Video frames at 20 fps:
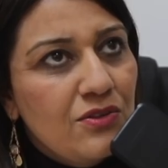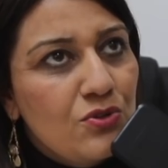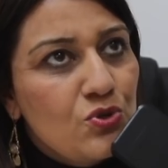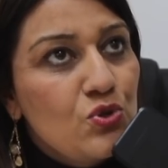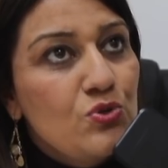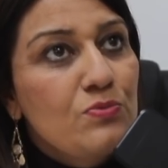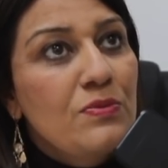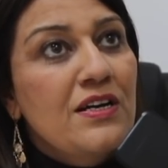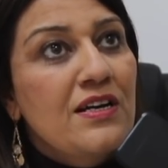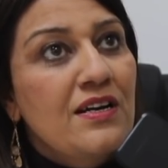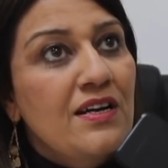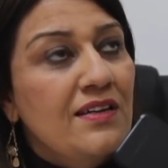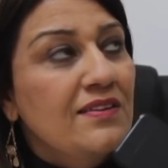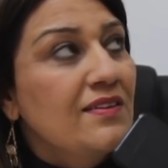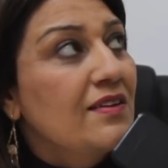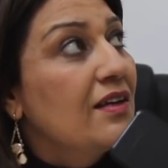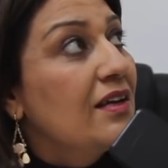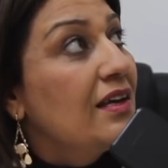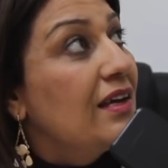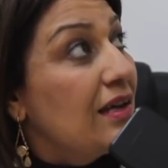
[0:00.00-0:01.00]
آه، زوز مرات
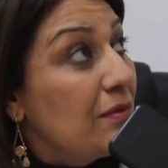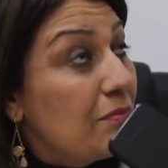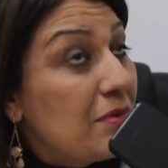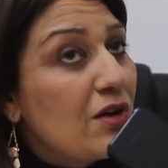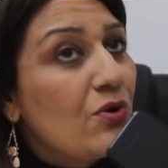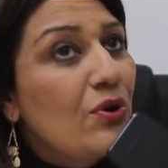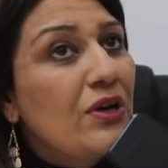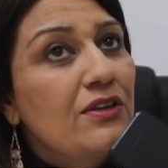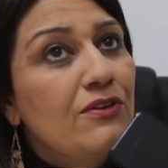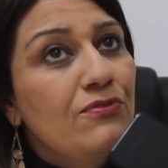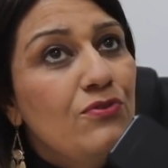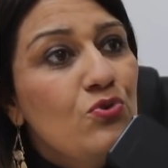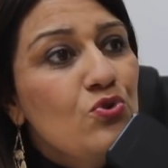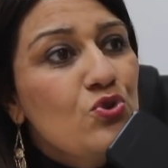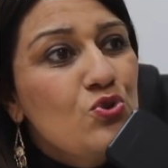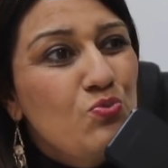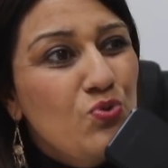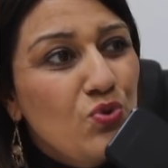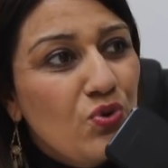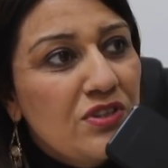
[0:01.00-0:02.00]
مره واحده في
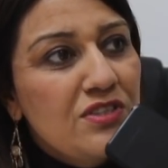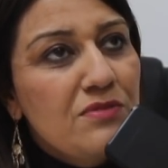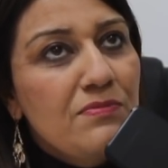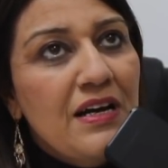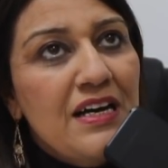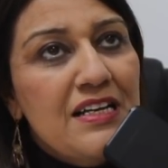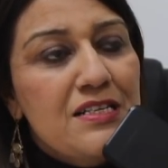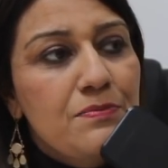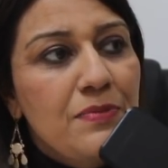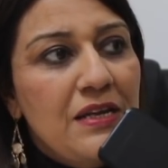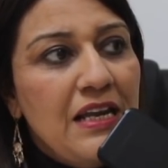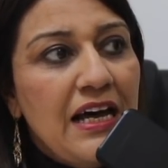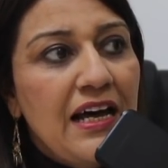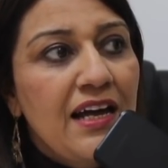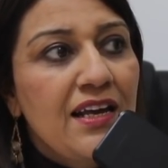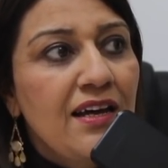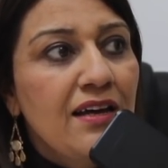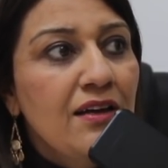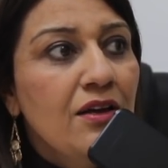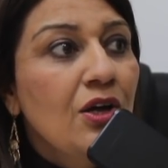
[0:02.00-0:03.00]
الاسبوع ديما حسب
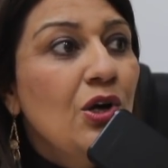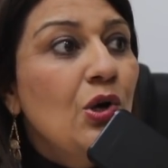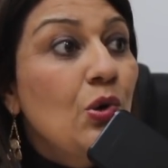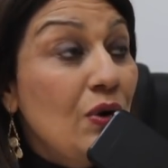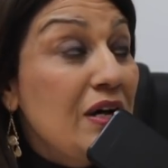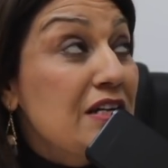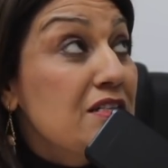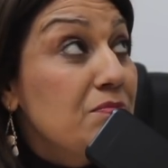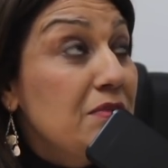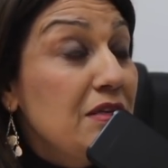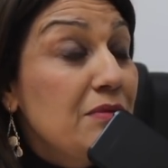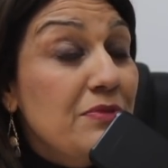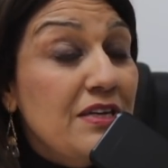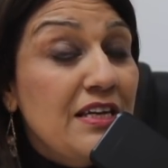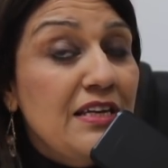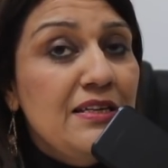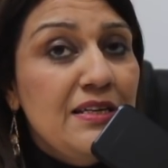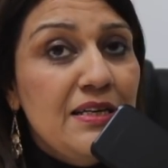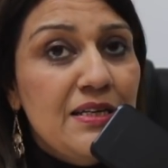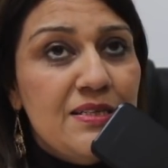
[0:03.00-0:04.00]
الحاله وحسب
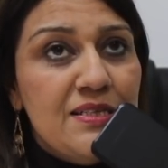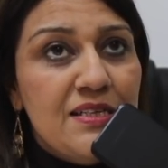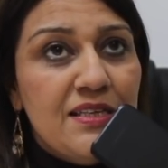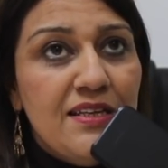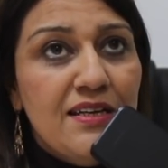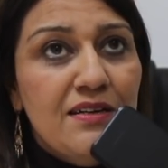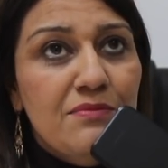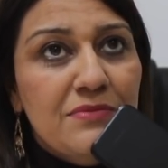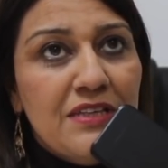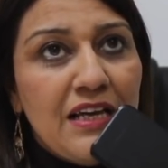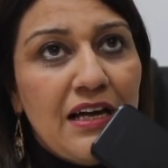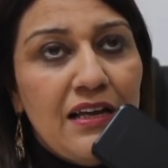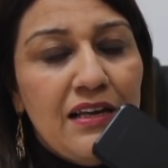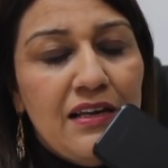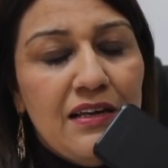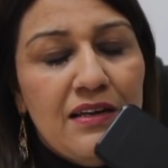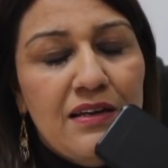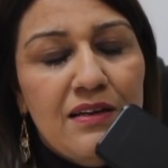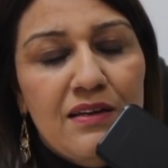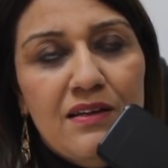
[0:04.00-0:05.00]
الامكانيات زادا نتاع
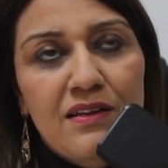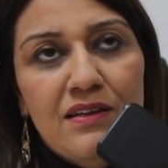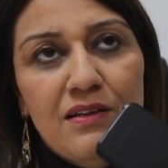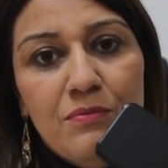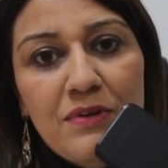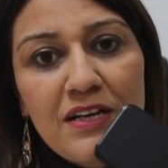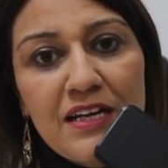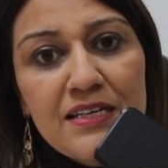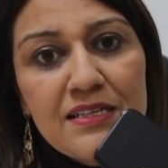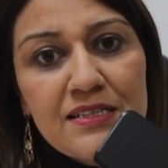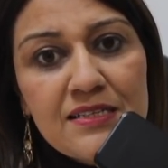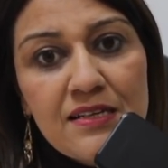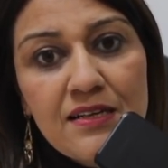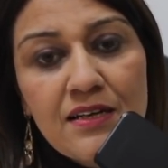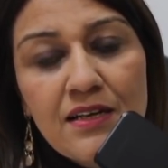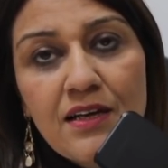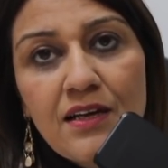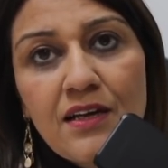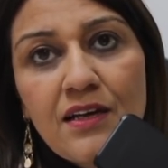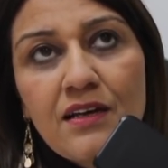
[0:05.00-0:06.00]
البلايص
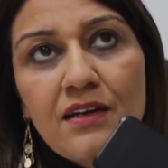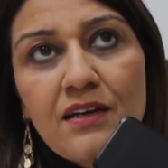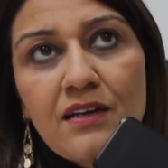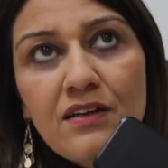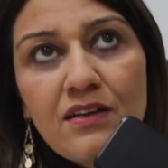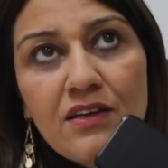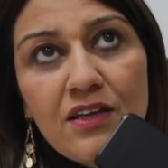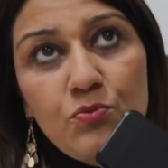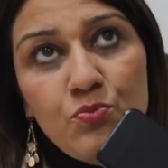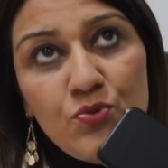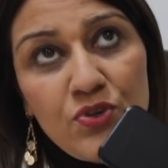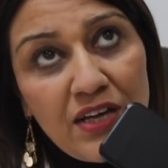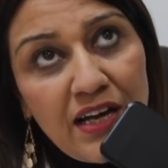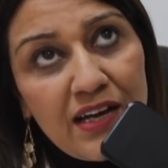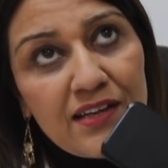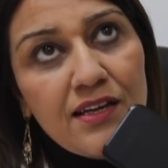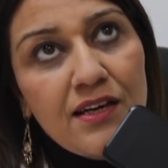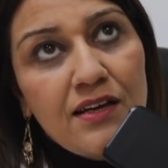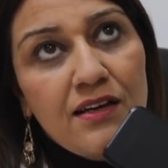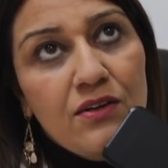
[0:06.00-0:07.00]
آه، اي بي
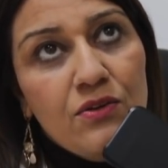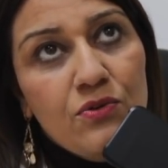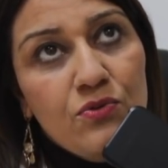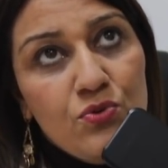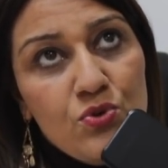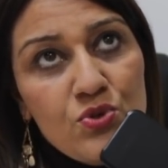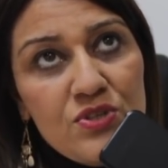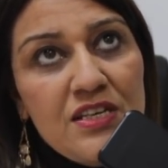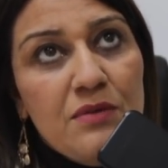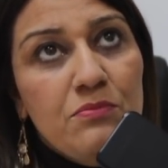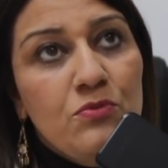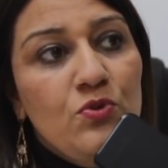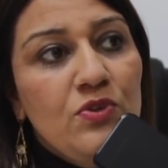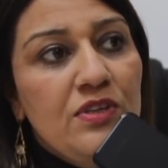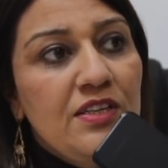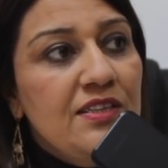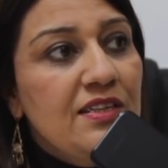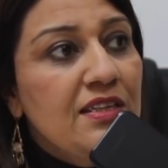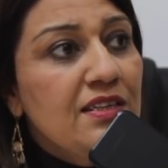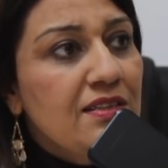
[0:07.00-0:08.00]
عندنا اون دوزيام
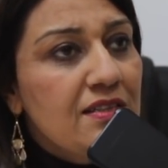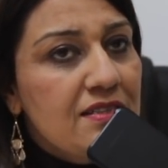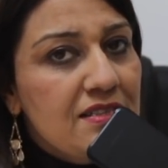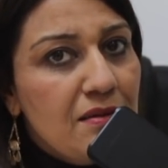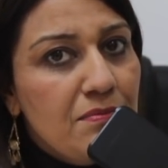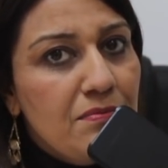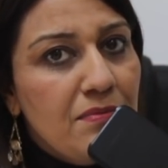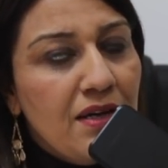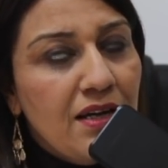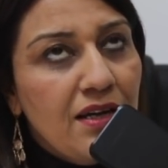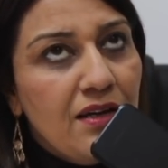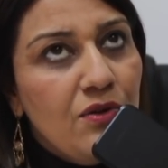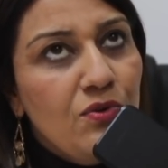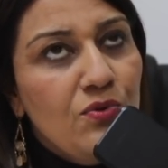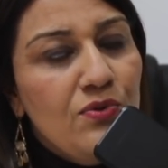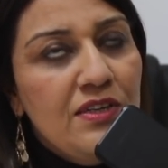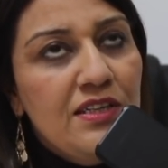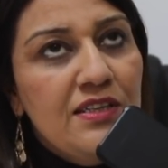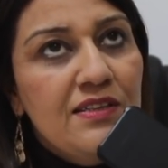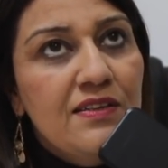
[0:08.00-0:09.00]
اونيتي تتسمى
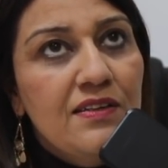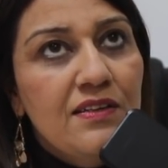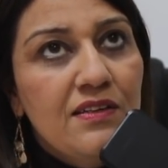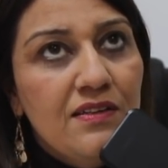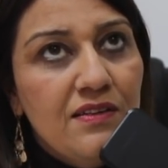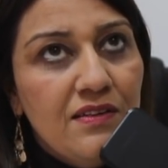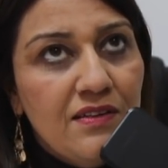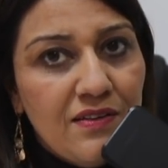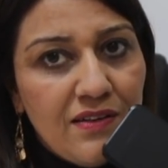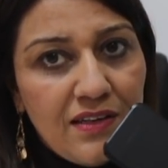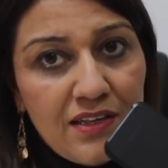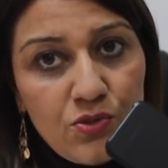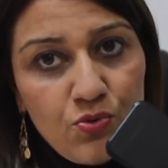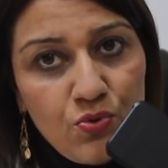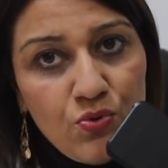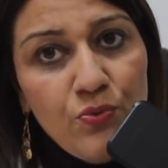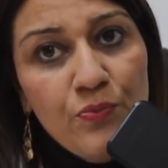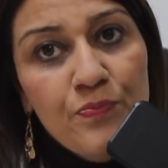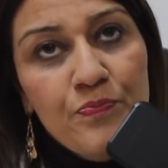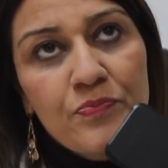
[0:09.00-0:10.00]
أونيتي
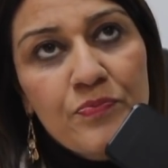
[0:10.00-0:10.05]
ايغو